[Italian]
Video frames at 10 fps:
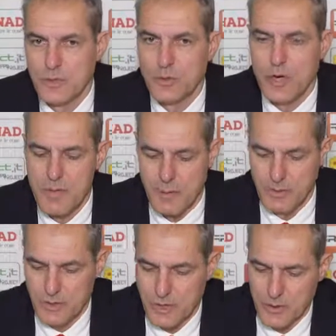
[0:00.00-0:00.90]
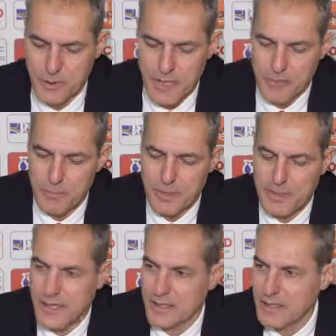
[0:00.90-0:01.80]
non abbiamo giocato bene per
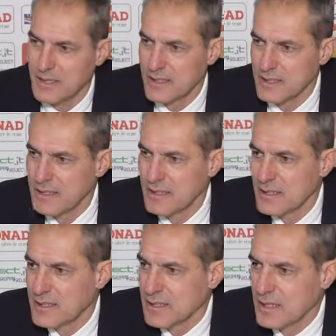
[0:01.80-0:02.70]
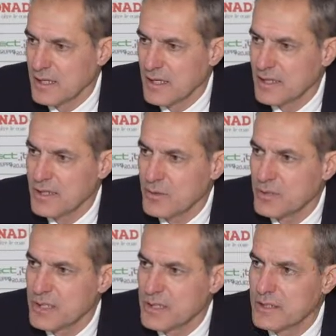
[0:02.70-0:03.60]
niente e da
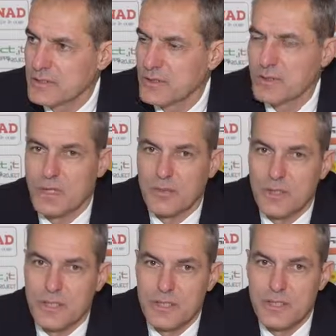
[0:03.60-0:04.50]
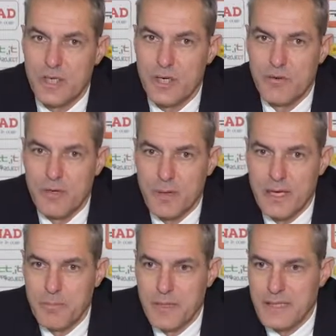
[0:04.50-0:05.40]
qui sono scaturite 19
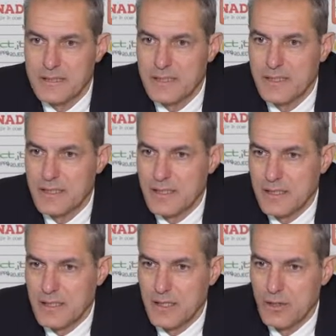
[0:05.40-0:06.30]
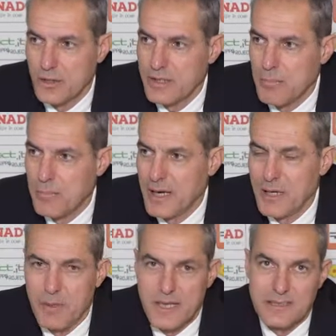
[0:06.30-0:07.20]
palle perse e loro da
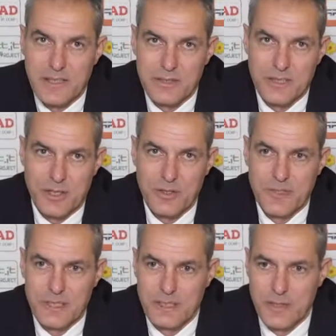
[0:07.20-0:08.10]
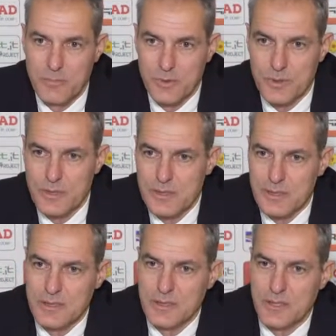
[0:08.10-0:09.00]
palle perse hanno segnato 23 punti.
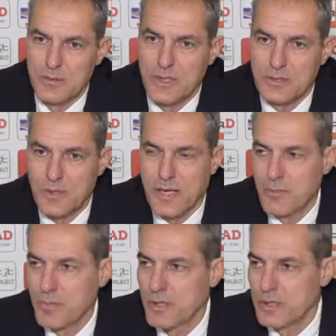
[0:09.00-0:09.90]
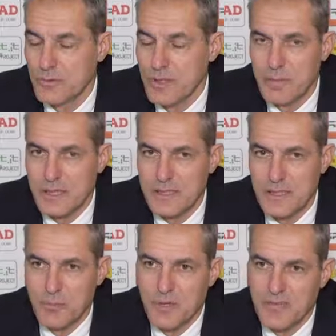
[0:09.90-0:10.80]
In una, squadra poi, in una
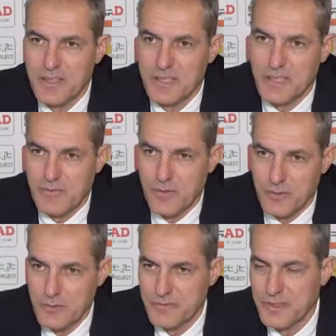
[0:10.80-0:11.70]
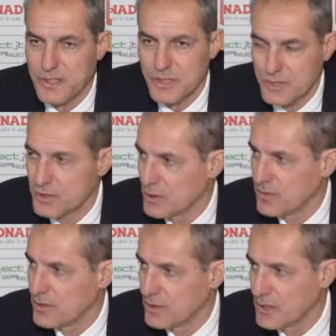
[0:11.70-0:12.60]
partita poi finita al photo finish
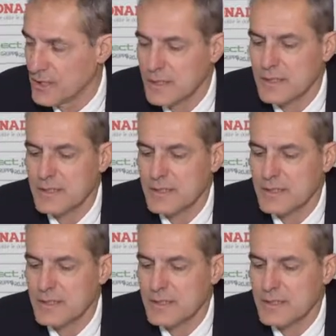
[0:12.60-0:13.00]
dove noi